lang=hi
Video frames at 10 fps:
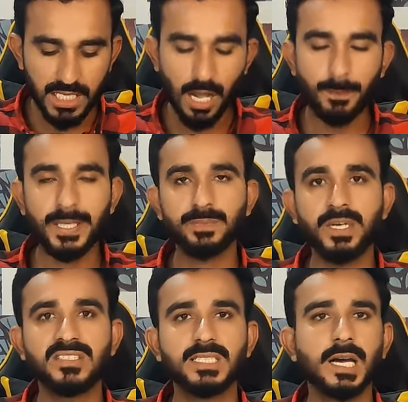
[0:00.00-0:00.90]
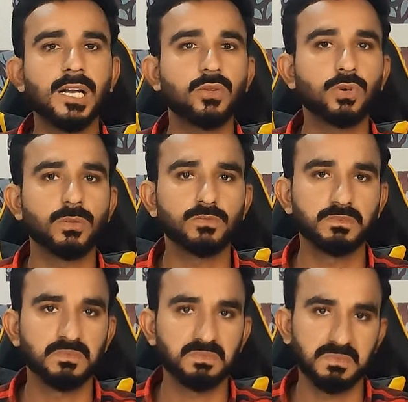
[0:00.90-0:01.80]
या पचपन स्टार दो
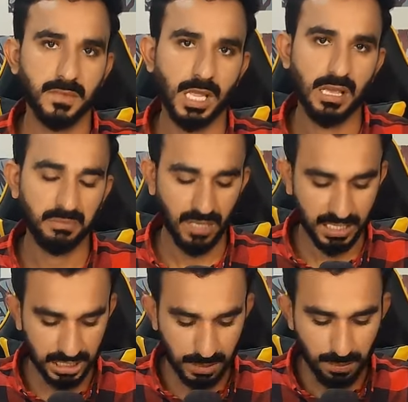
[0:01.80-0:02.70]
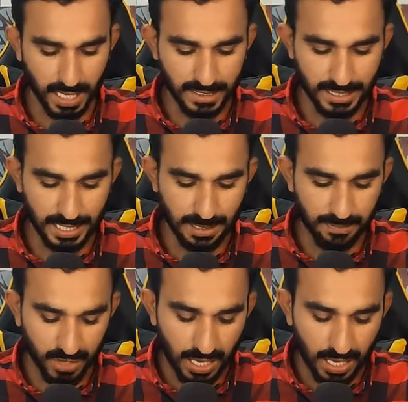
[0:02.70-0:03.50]
अजीब बात है यार